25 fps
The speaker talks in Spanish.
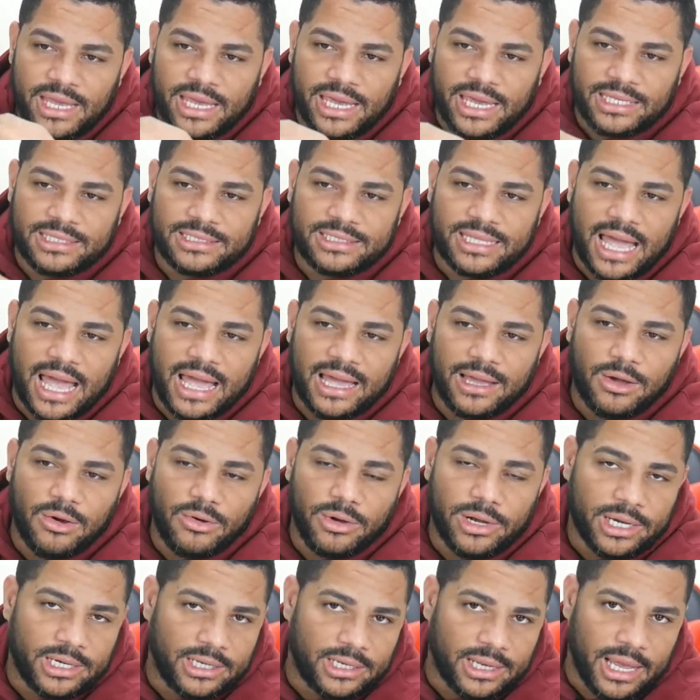Está
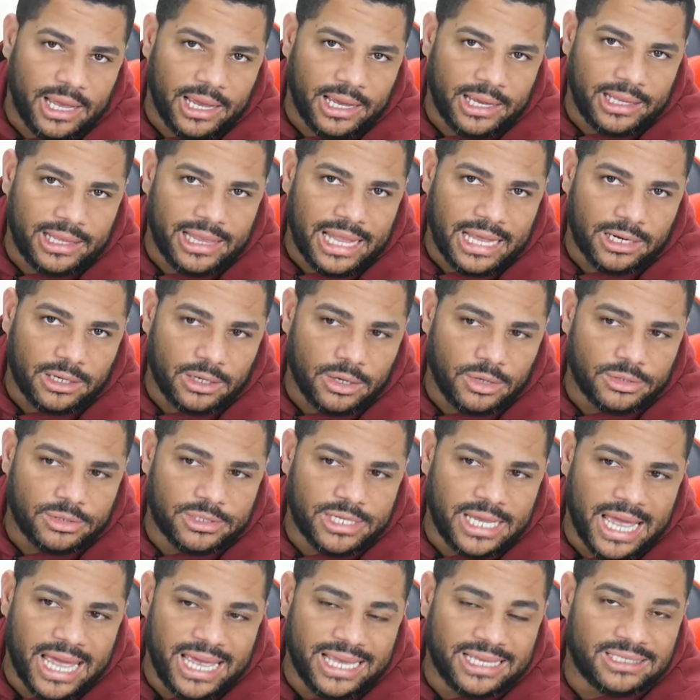con la,
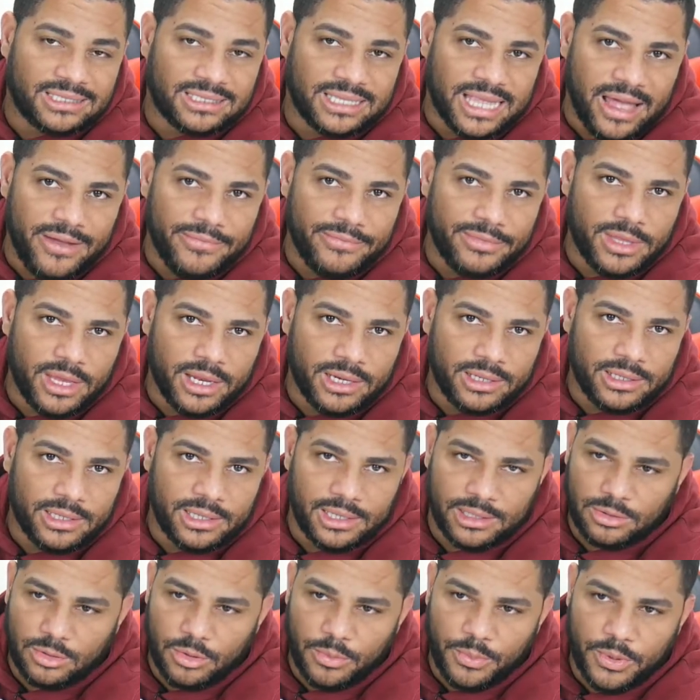rosca estándar
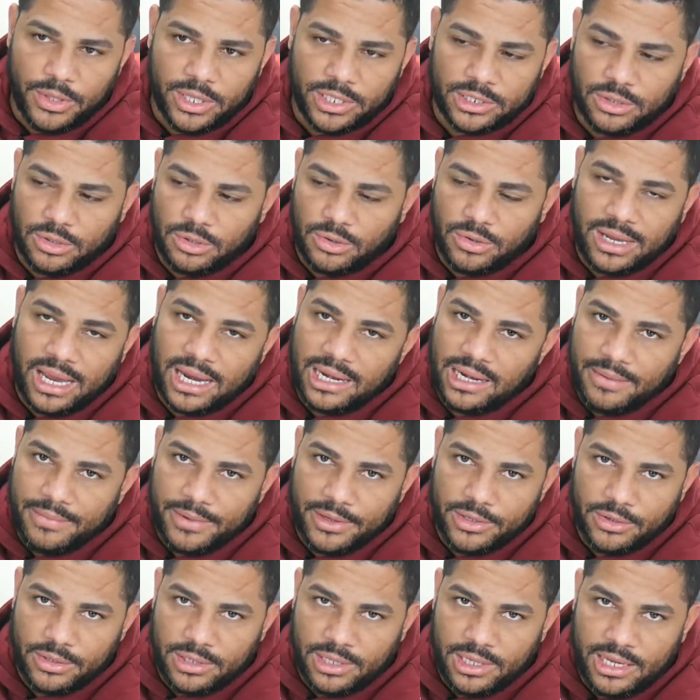que tú puedes colocar la
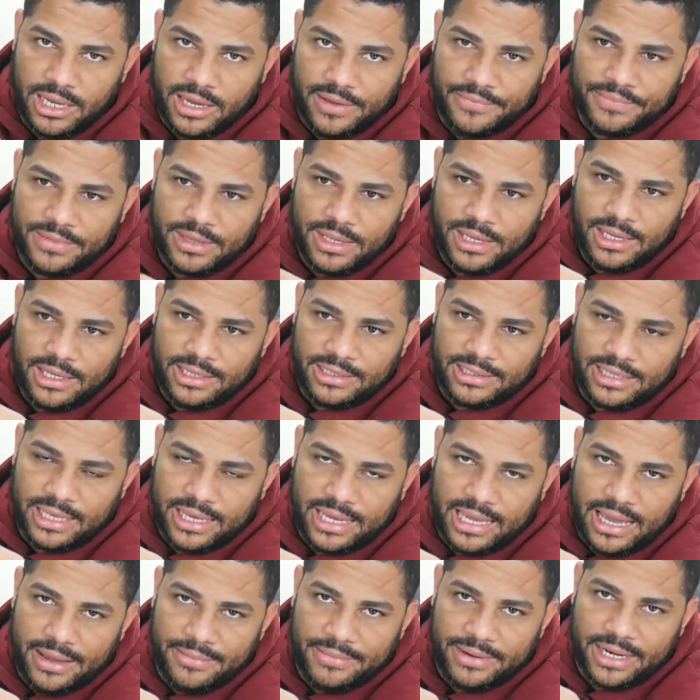mayoría
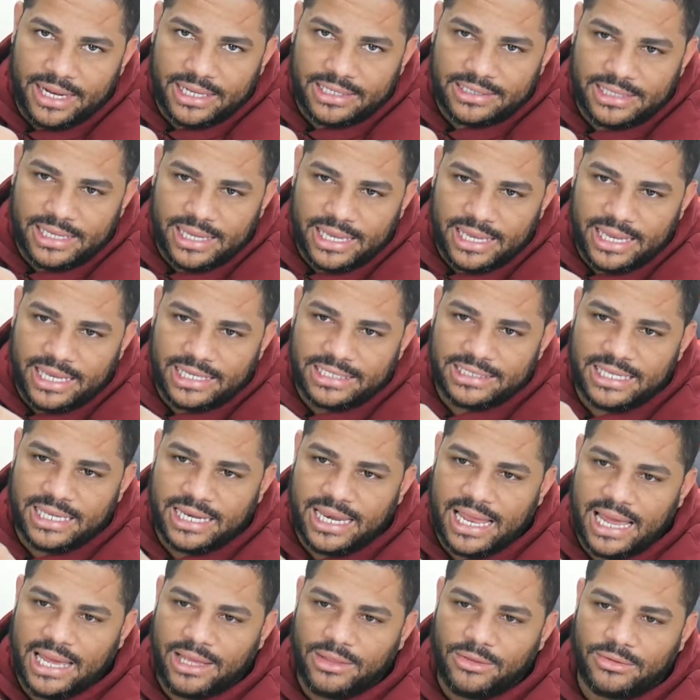de cámaras en este
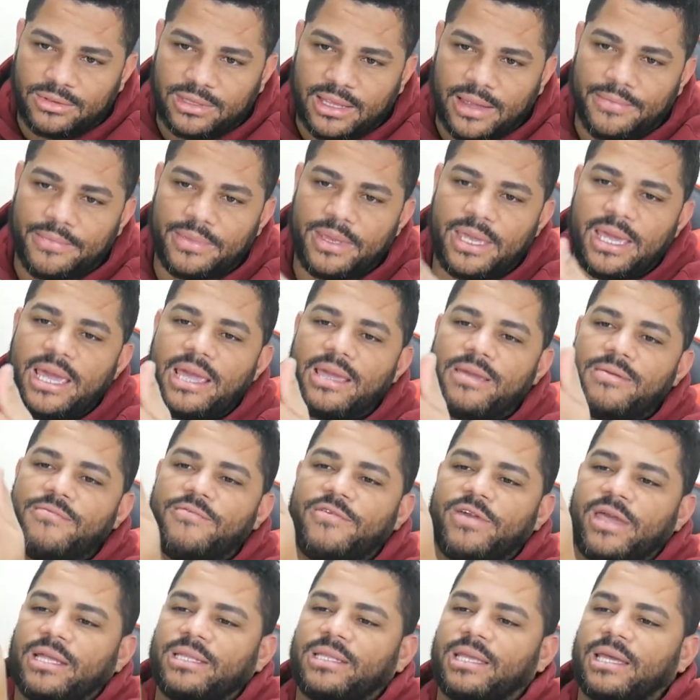lado. También,
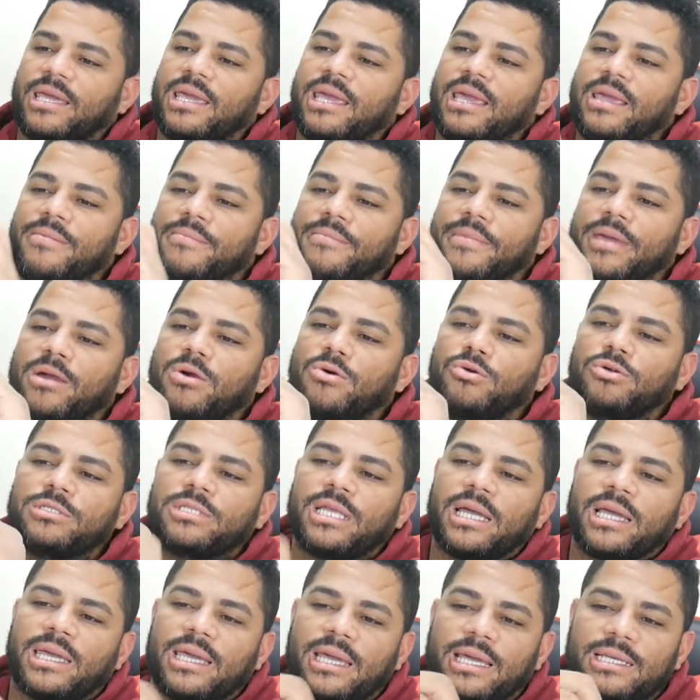fíjate aquí, me
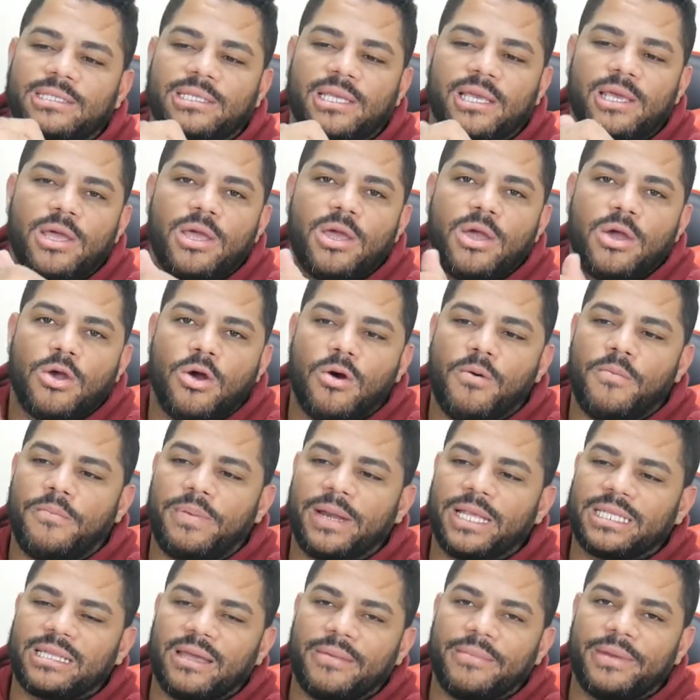gusta que es
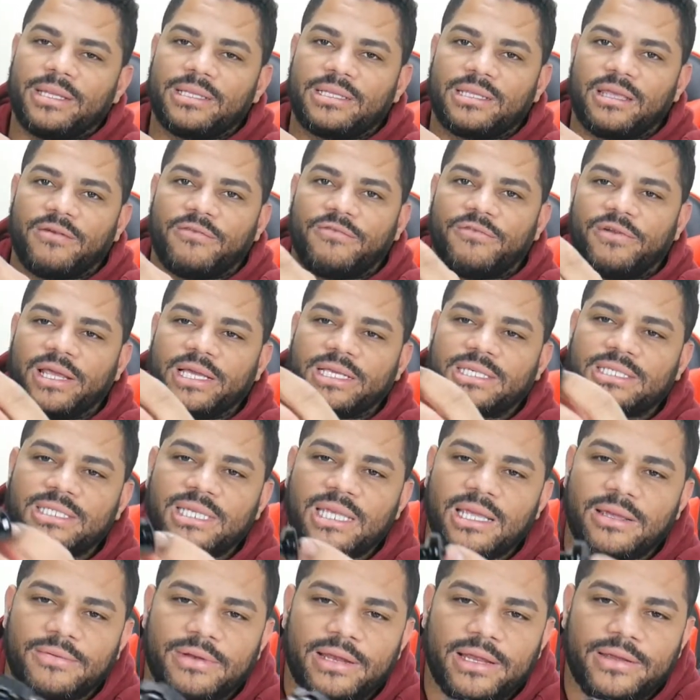completamente
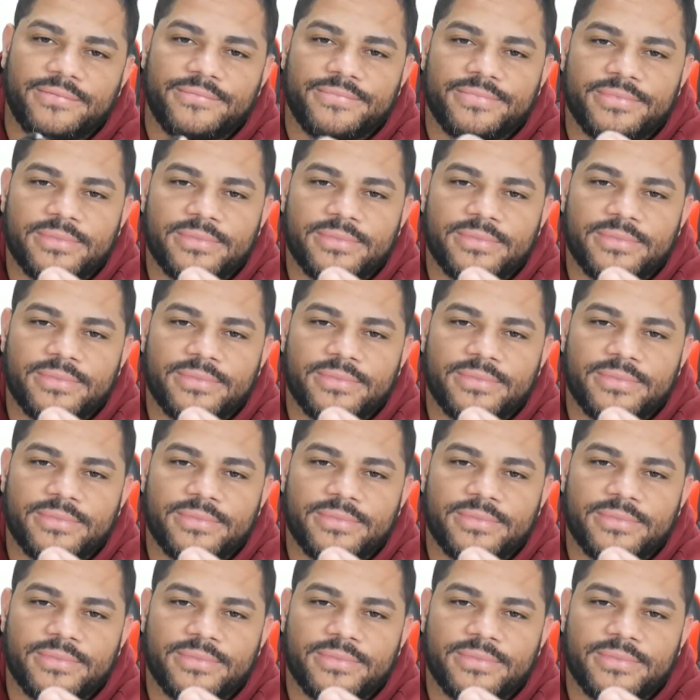flexible.